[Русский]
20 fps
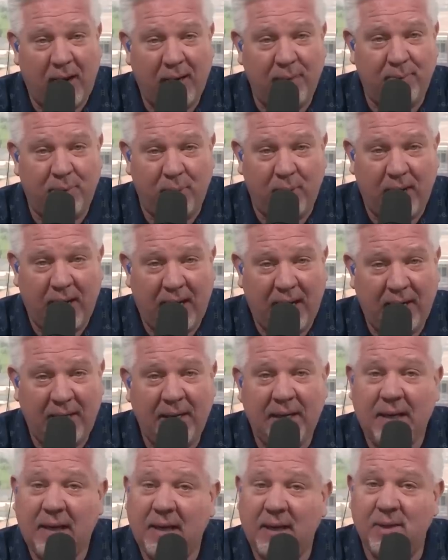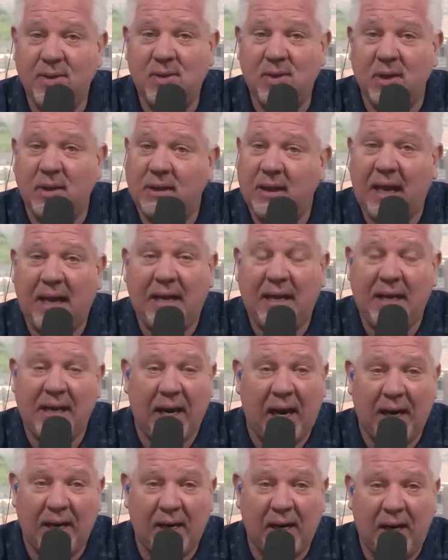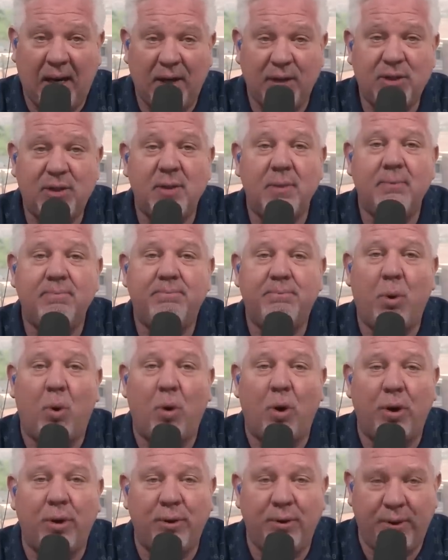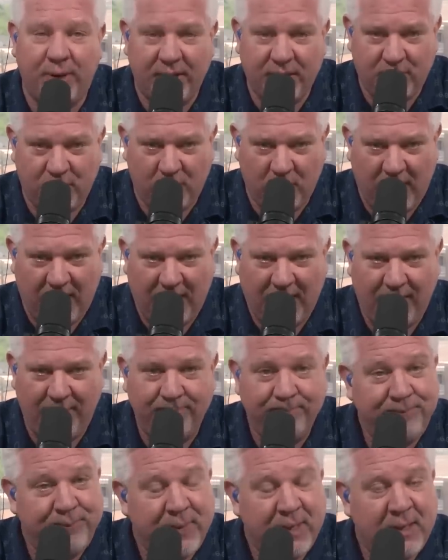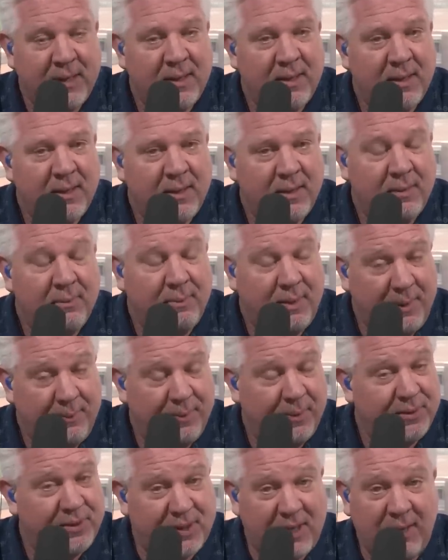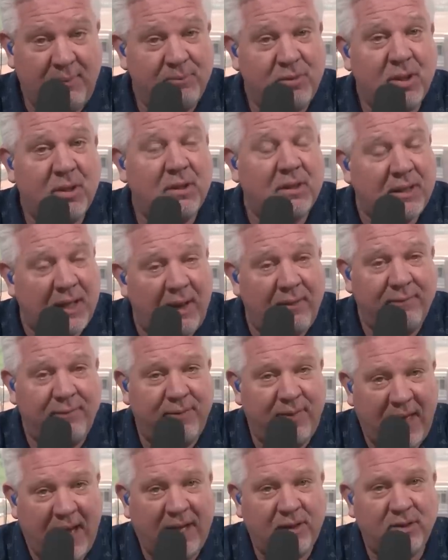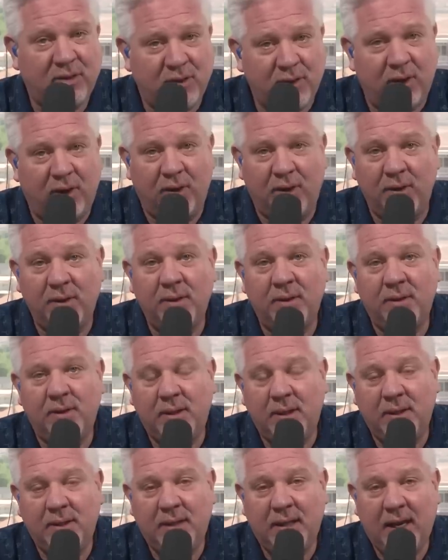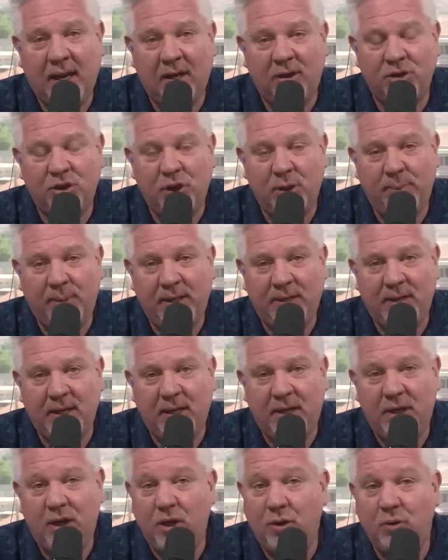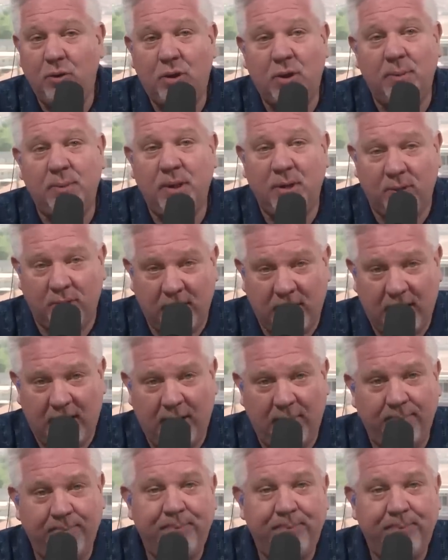Гордости является песня Леди Гаги, рожденный таким. Людям в ЛГБТК-сообществе, видимо, нравится эта песня.